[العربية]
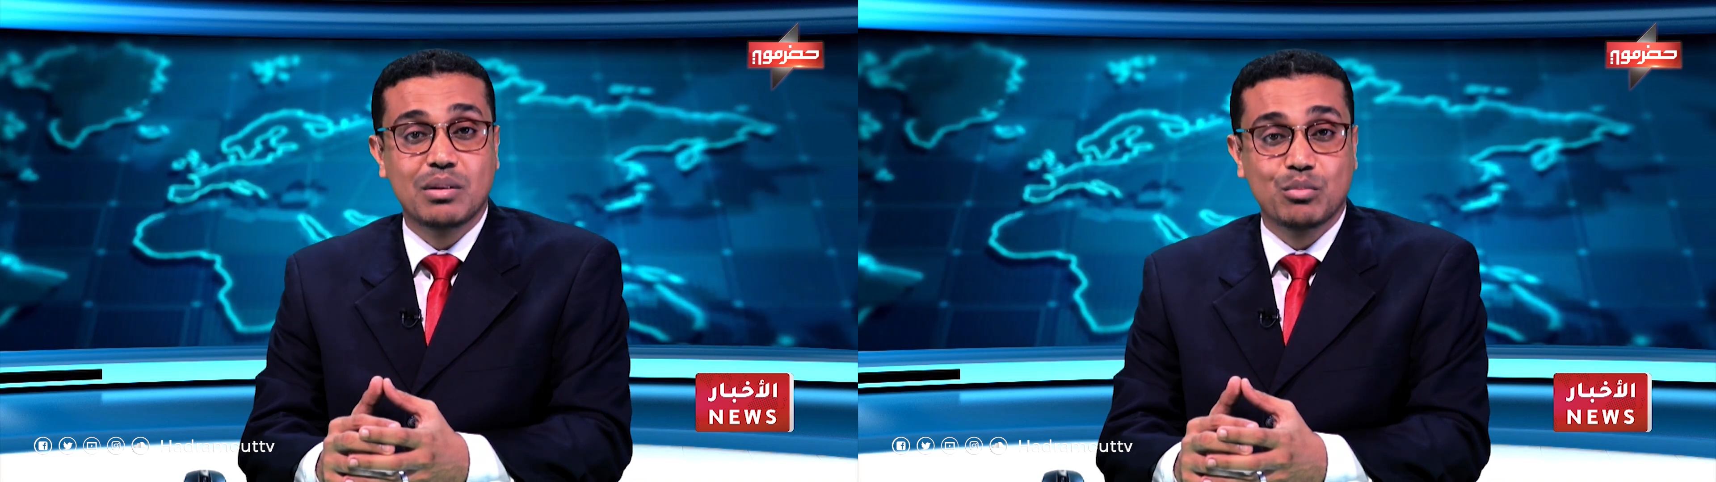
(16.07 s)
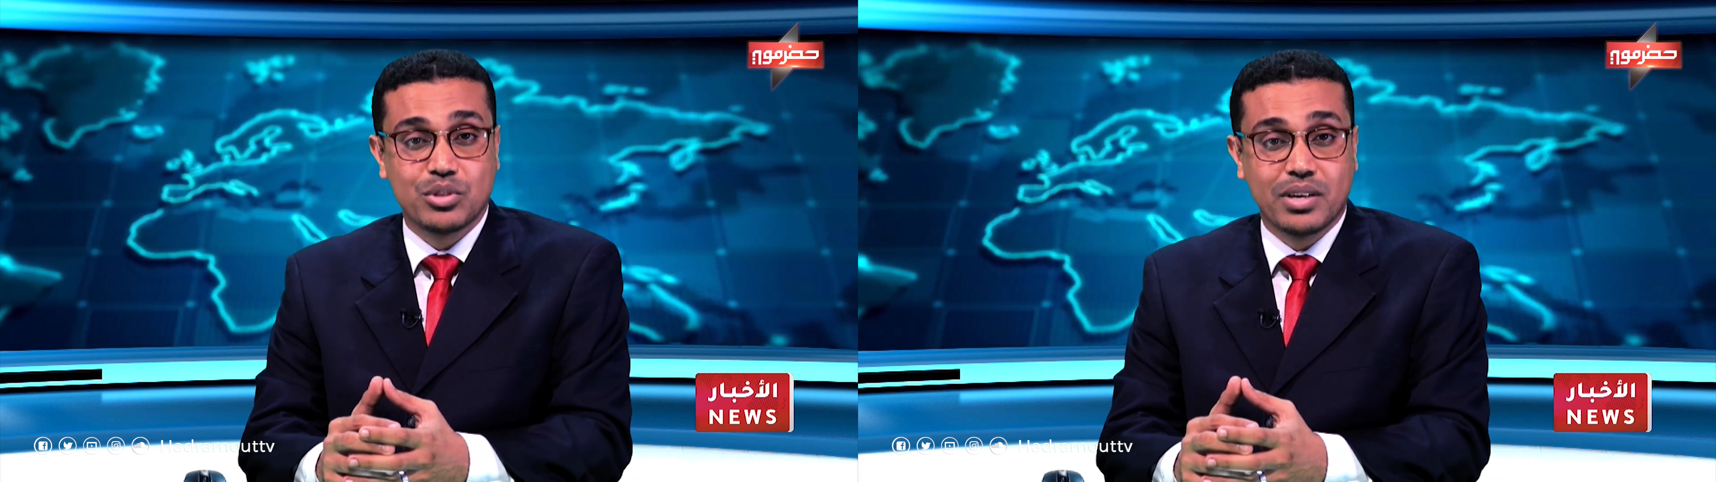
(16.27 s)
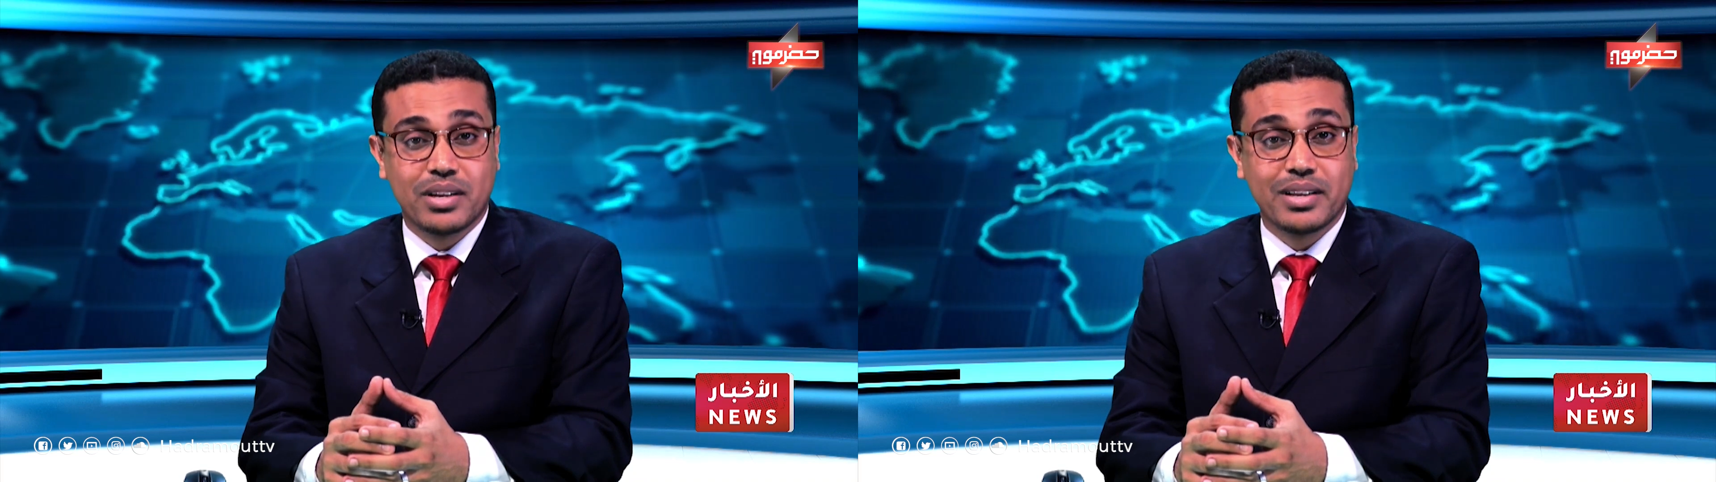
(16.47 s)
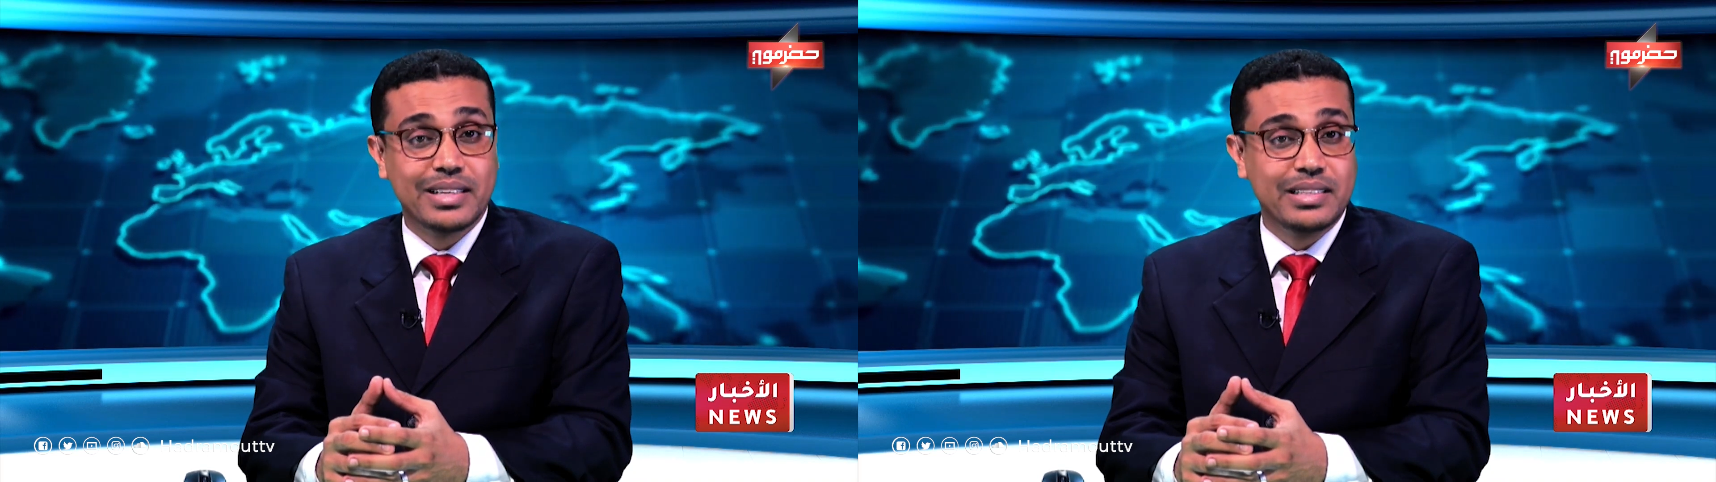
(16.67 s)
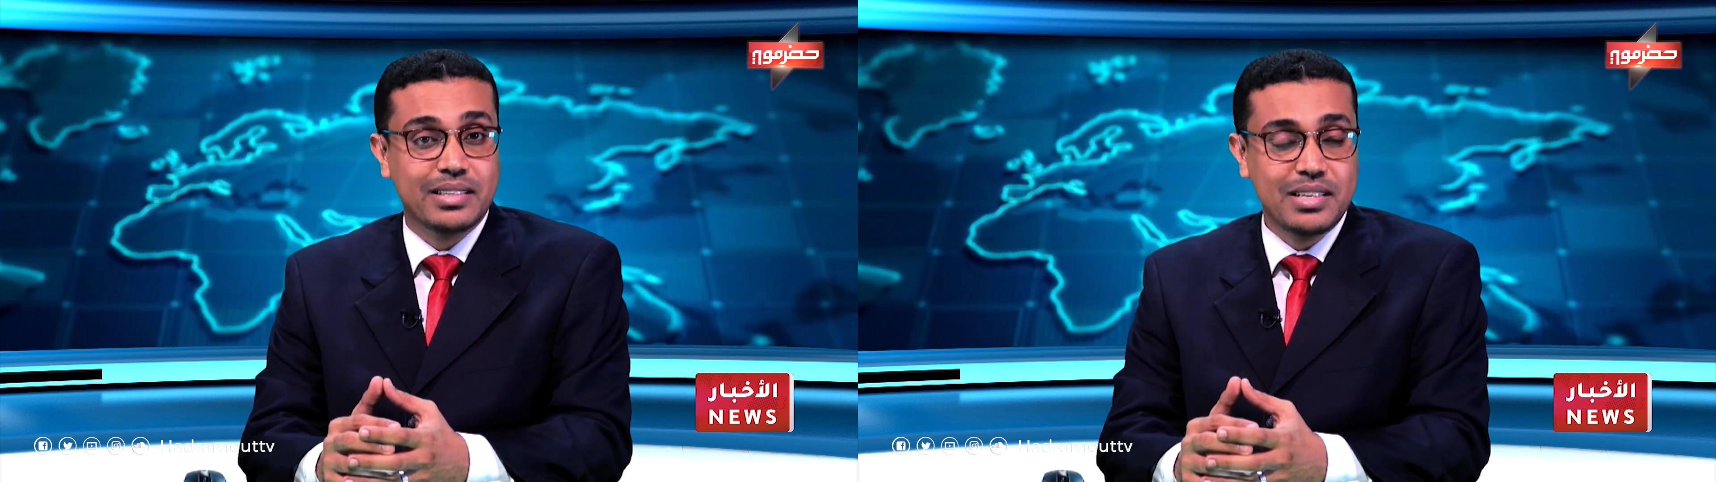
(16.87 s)

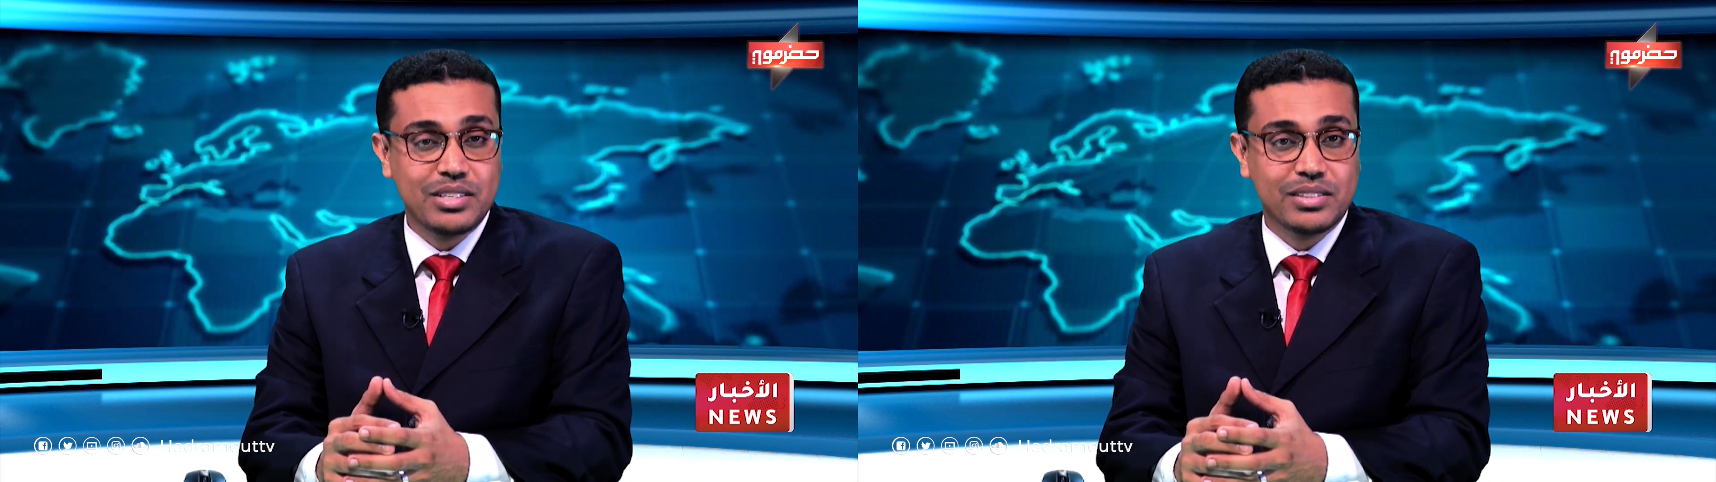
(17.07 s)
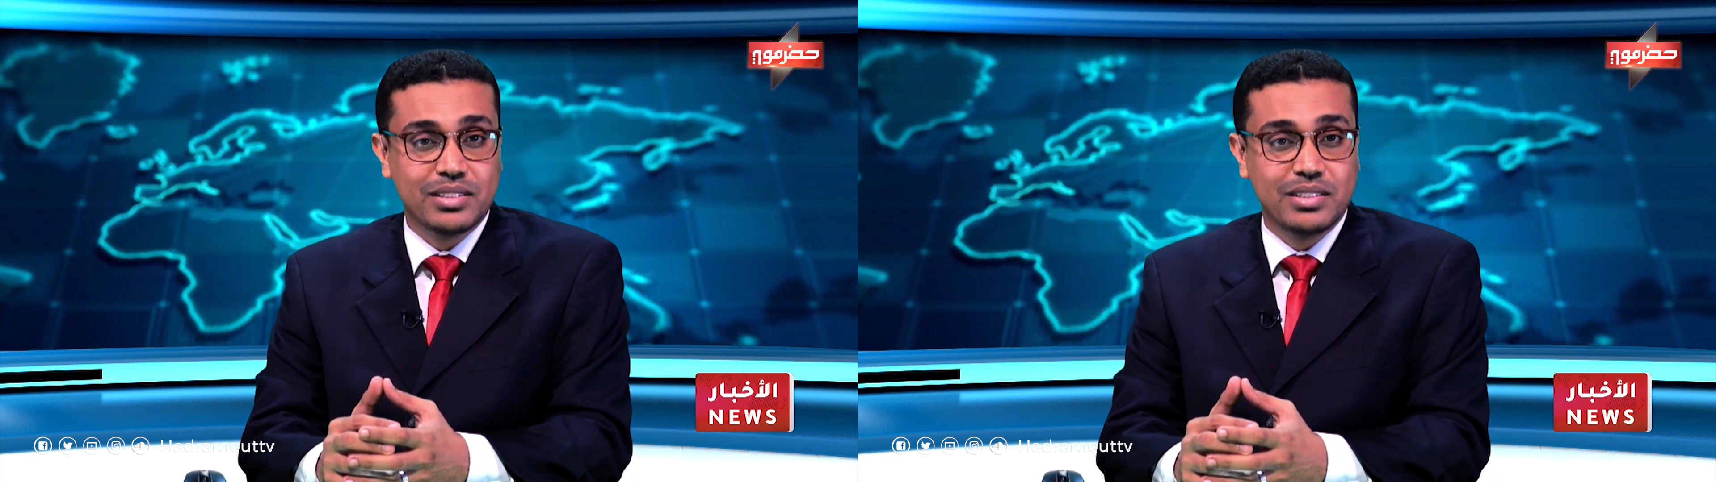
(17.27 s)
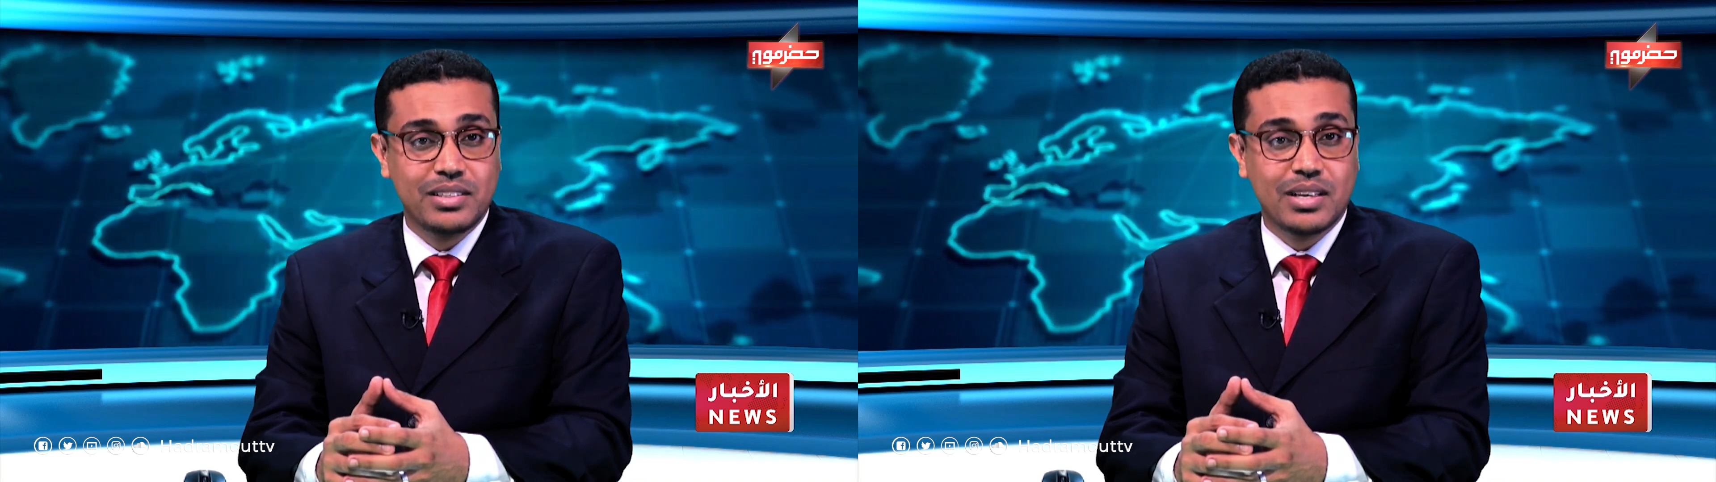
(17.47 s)
المشاركة النشطة